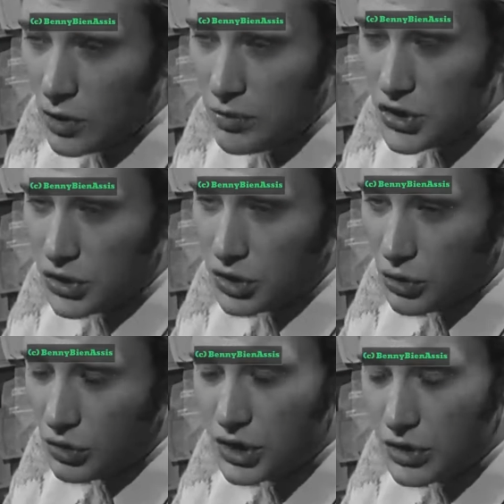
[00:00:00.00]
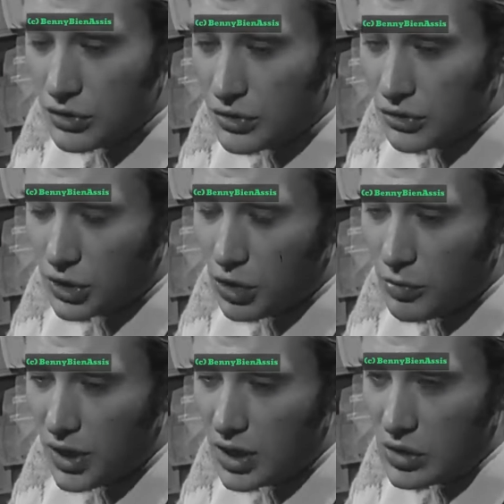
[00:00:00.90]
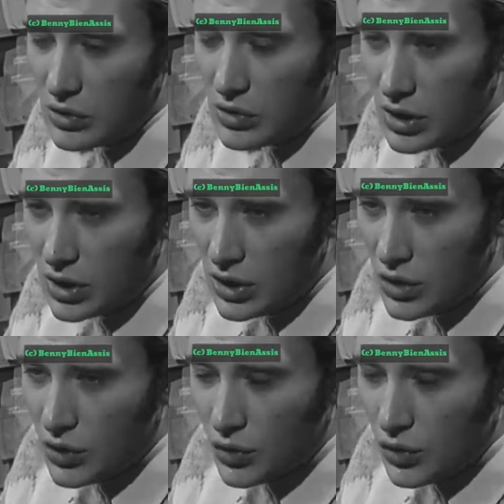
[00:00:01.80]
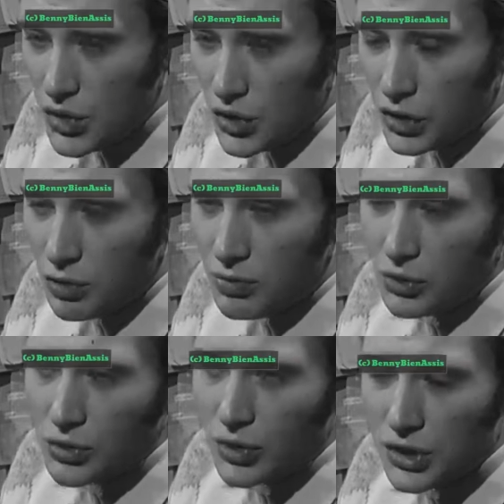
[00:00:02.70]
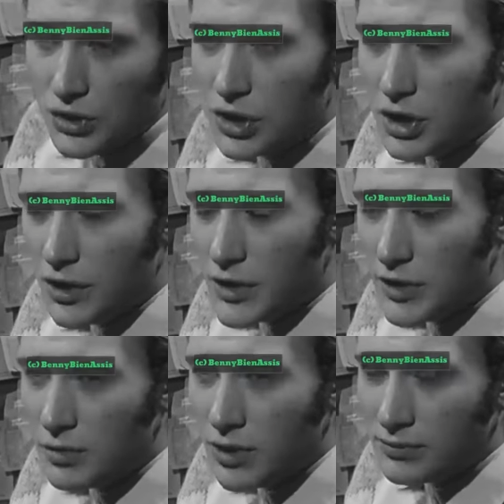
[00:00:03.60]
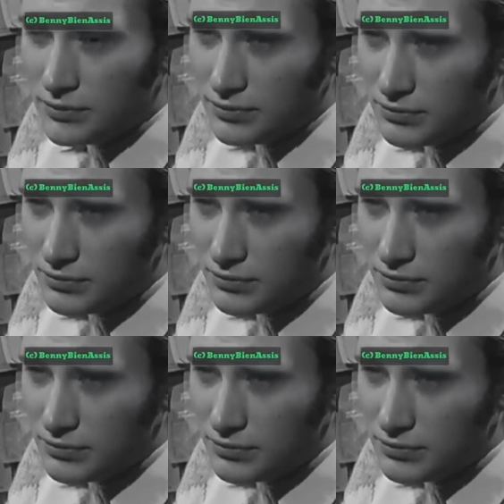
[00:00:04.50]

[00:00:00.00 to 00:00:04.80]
Et puis j'en ai d'autres qui sont des copains euh, que je connais depuis 2-3 ans et qui travaillent avec moi.